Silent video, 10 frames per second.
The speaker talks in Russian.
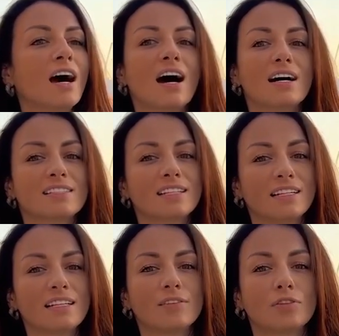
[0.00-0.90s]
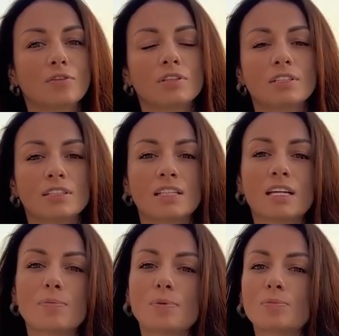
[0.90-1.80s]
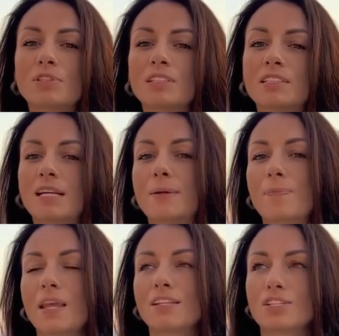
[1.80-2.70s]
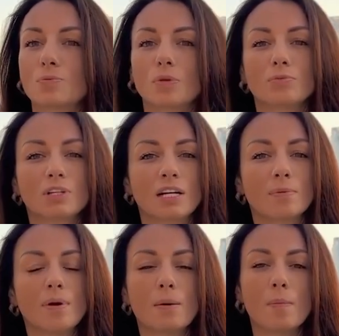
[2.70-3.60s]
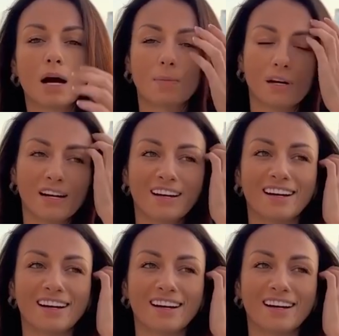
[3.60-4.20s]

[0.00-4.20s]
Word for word: А остальные выходят такие победители. Я даже помню, как моя мама,